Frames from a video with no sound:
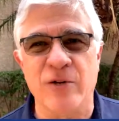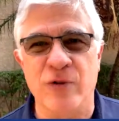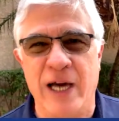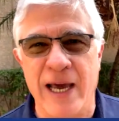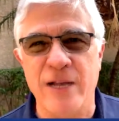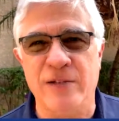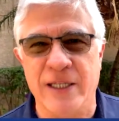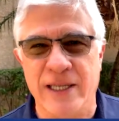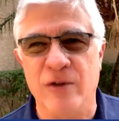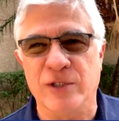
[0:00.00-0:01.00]
o reino de
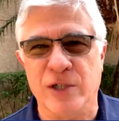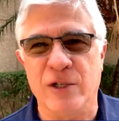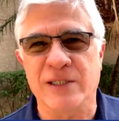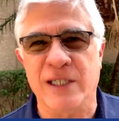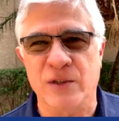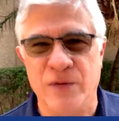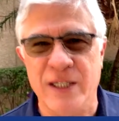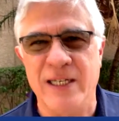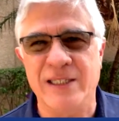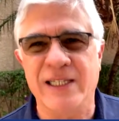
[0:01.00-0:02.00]
Deus em nossas
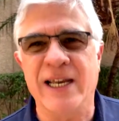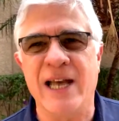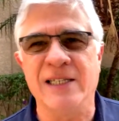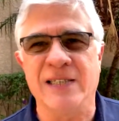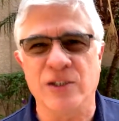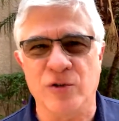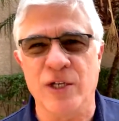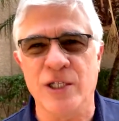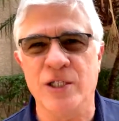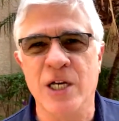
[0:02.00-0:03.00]
vidas e
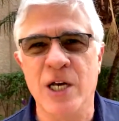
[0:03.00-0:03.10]
realizações,